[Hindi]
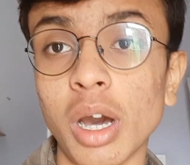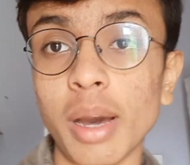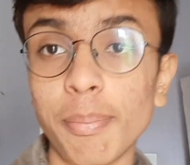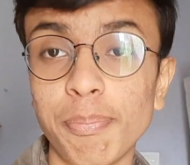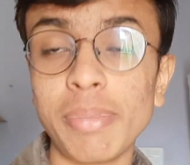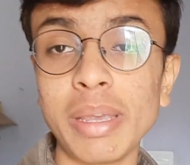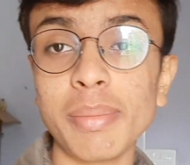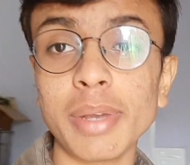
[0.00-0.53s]

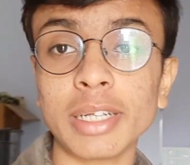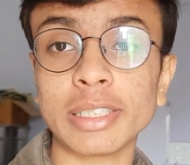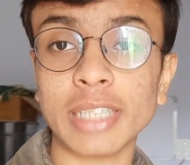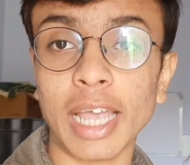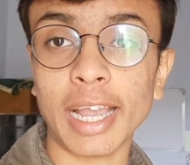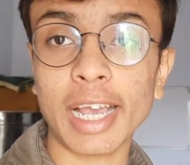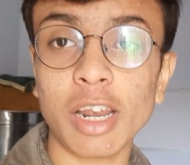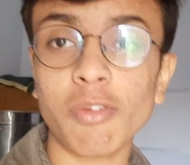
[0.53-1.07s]
अब भी मैं
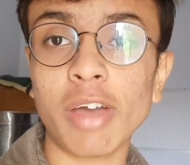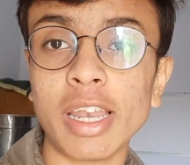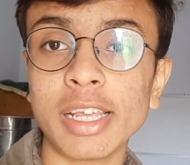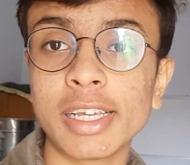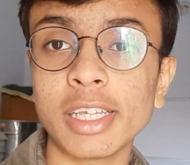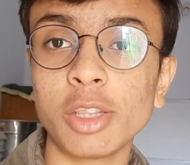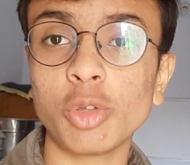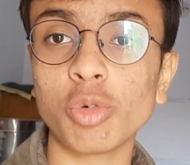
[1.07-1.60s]
साइकिल
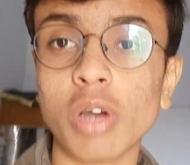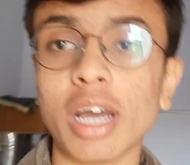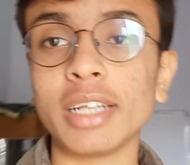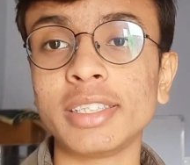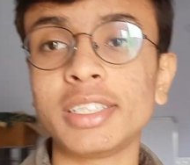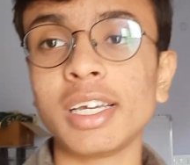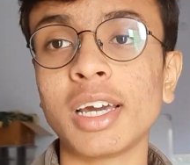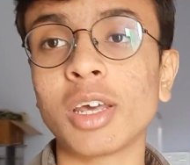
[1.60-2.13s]
वाले की
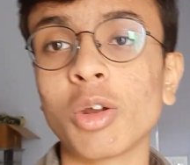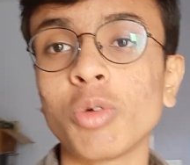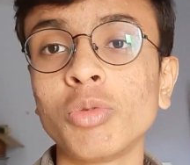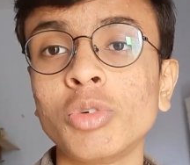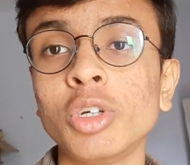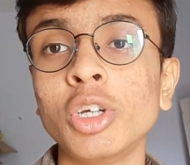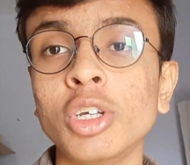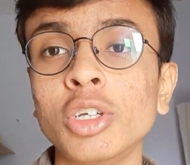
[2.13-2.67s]
दुकान से आ रहा
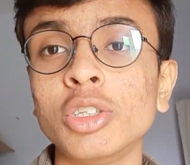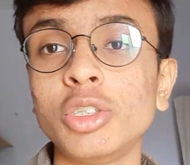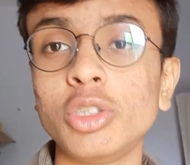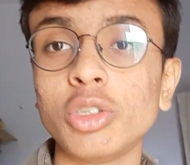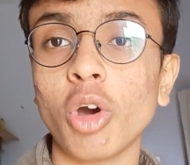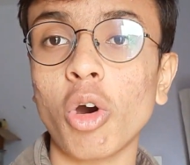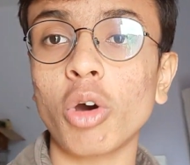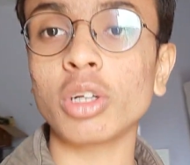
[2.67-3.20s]
हूँ
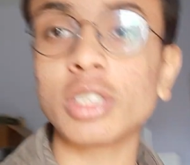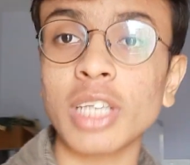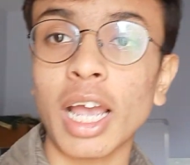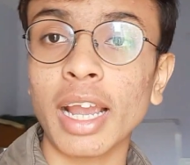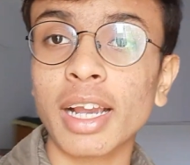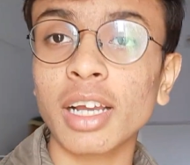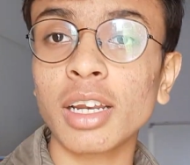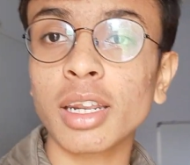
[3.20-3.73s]
और
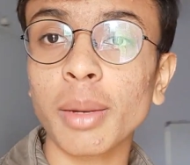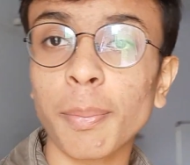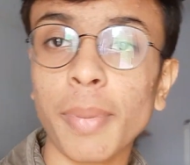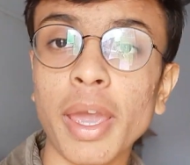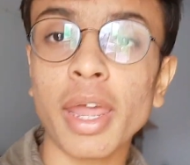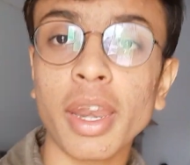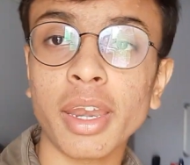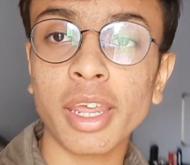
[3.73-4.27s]
साइकिल
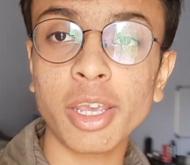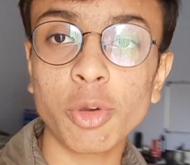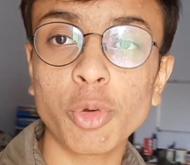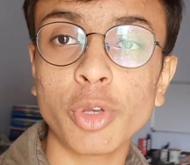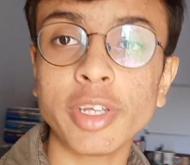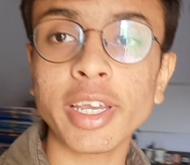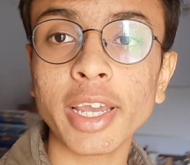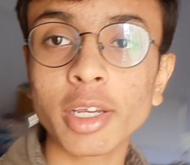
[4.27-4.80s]
रिपेयर नहीं
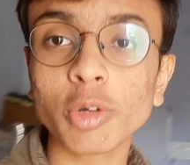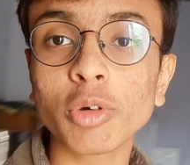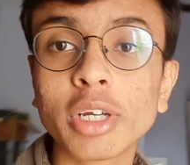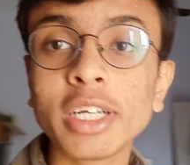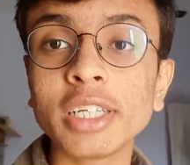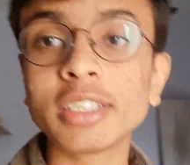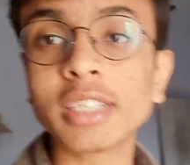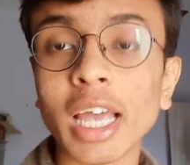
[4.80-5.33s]
हुई है
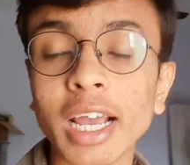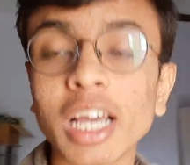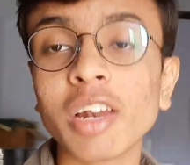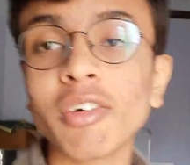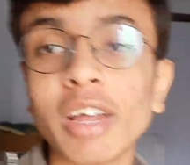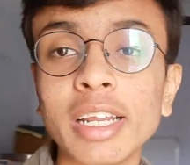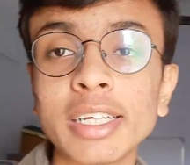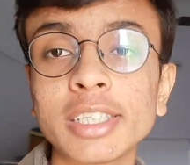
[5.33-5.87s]
क्योंकि
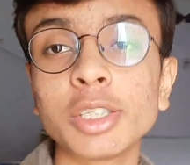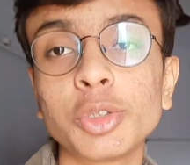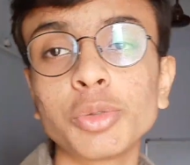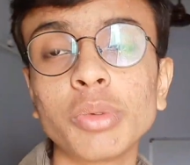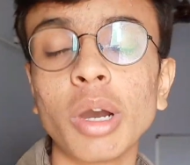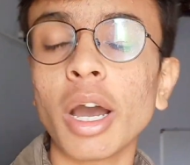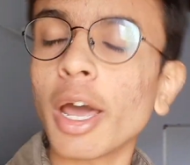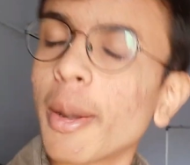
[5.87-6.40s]
साइकिल वाले की
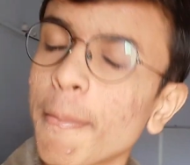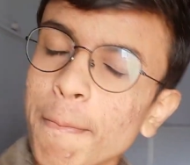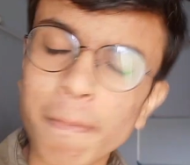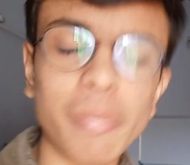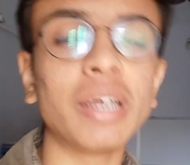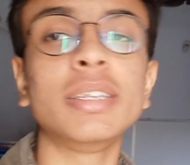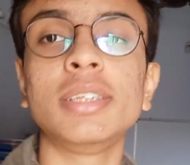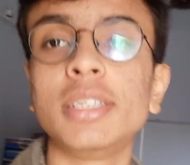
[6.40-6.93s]
दुकान
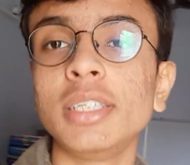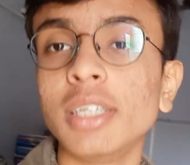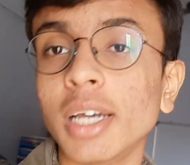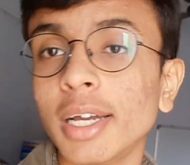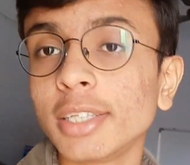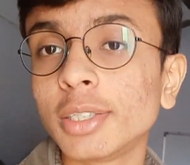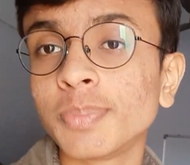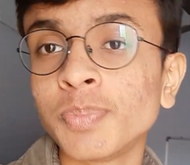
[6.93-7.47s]
बंद थी
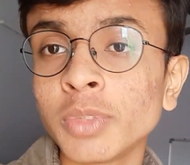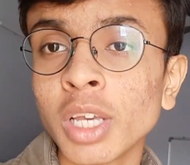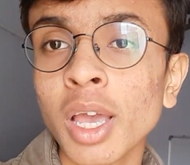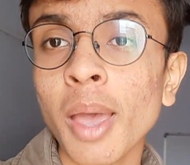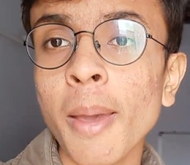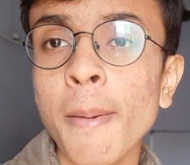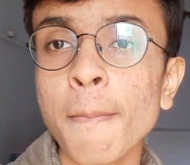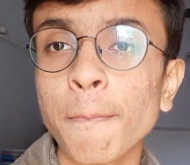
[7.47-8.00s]
आज
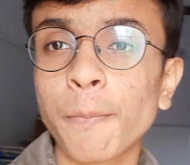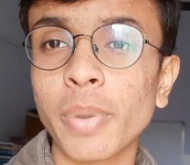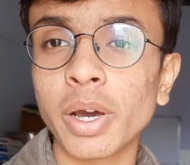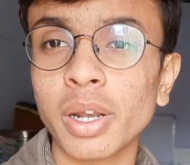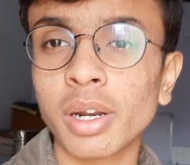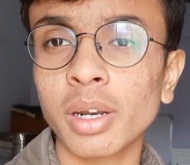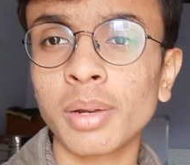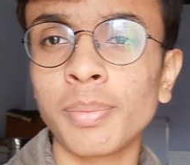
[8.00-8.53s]

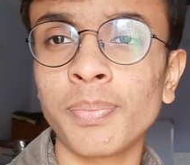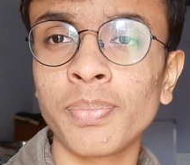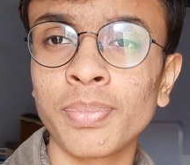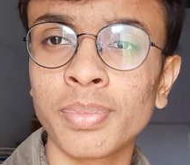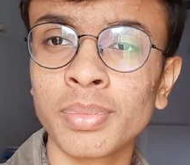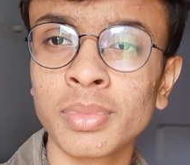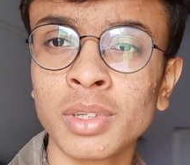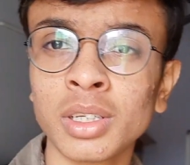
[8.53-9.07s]
पर
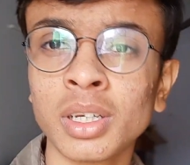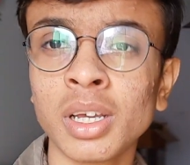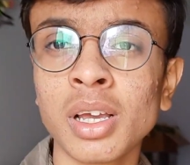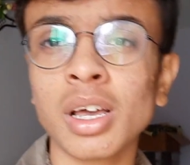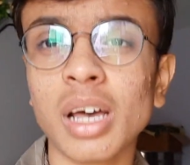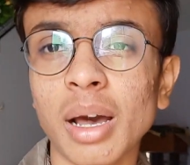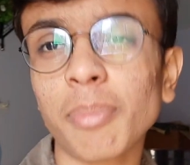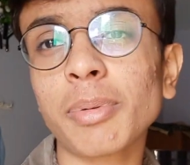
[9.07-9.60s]

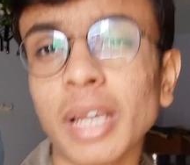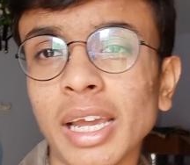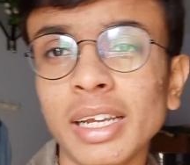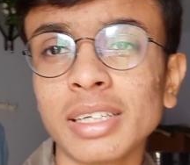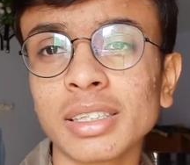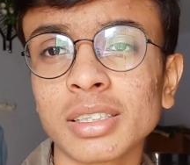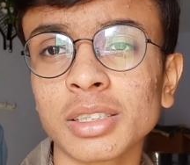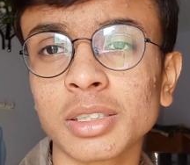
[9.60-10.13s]
अब क्या
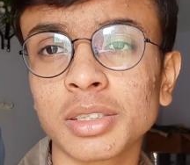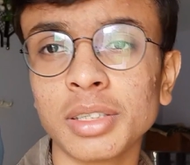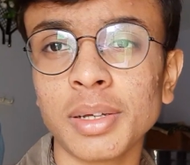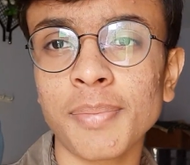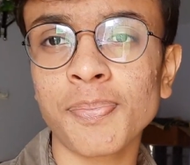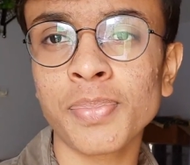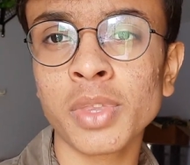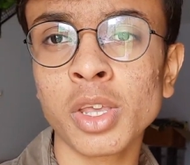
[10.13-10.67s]
ही कर सकते
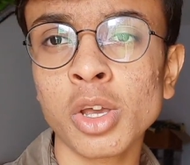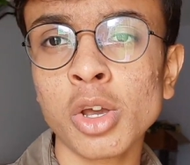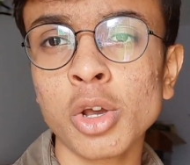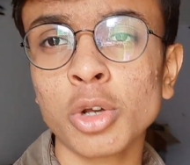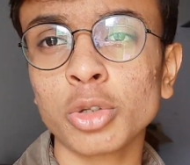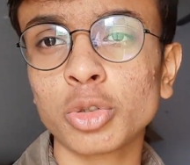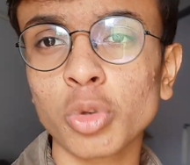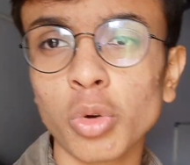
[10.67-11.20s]
हैं
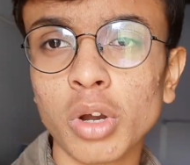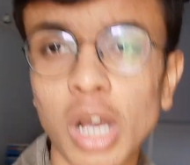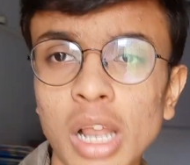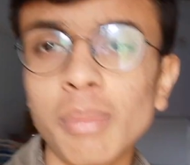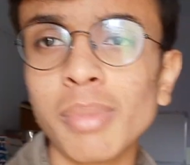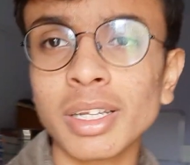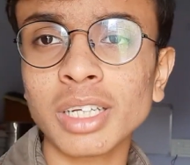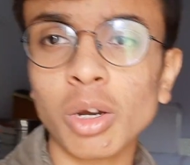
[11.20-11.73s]
सो
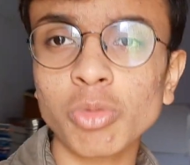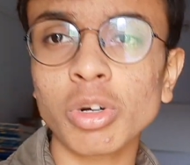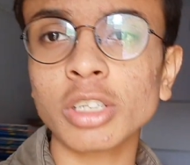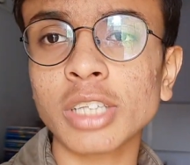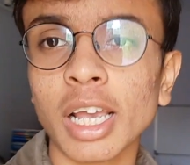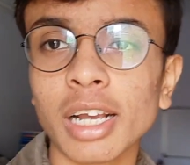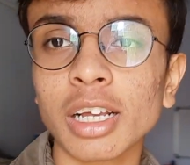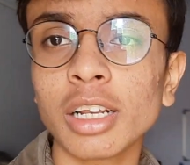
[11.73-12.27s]
कल मैं जाऊँगा
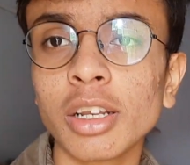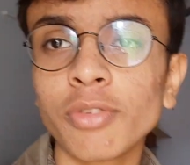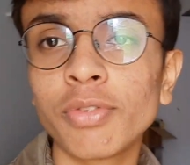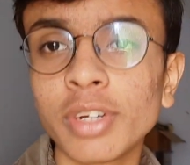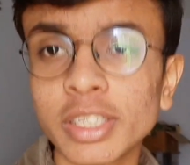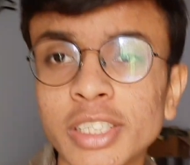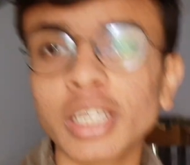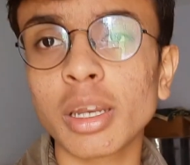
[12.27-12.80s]
साइकिल
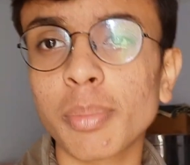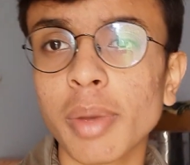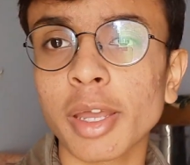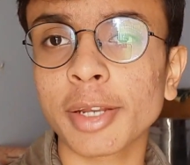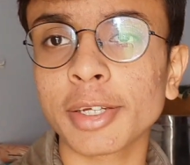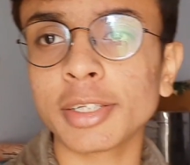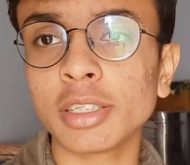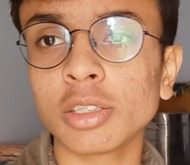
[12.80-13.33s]
फिर से
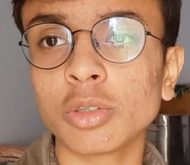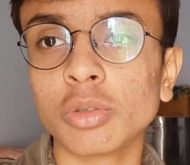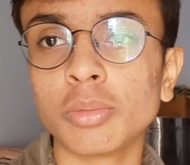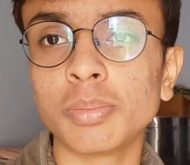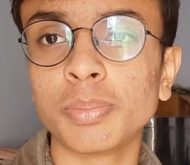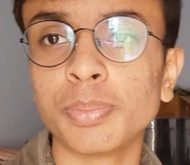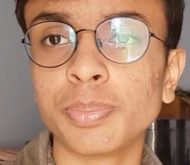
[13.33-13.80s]
रिपेयर करने को